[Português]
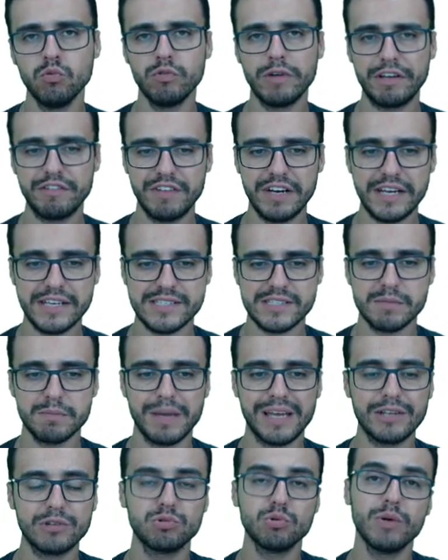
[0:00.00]
um
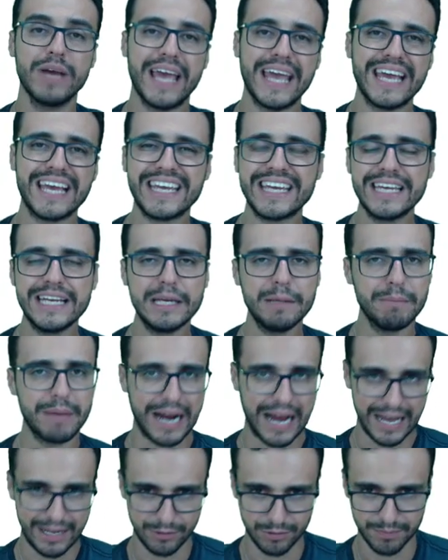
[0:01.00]
envelhecimento
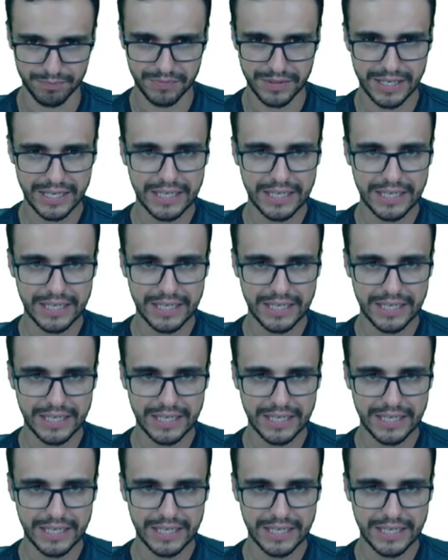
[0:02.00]
equilibrado.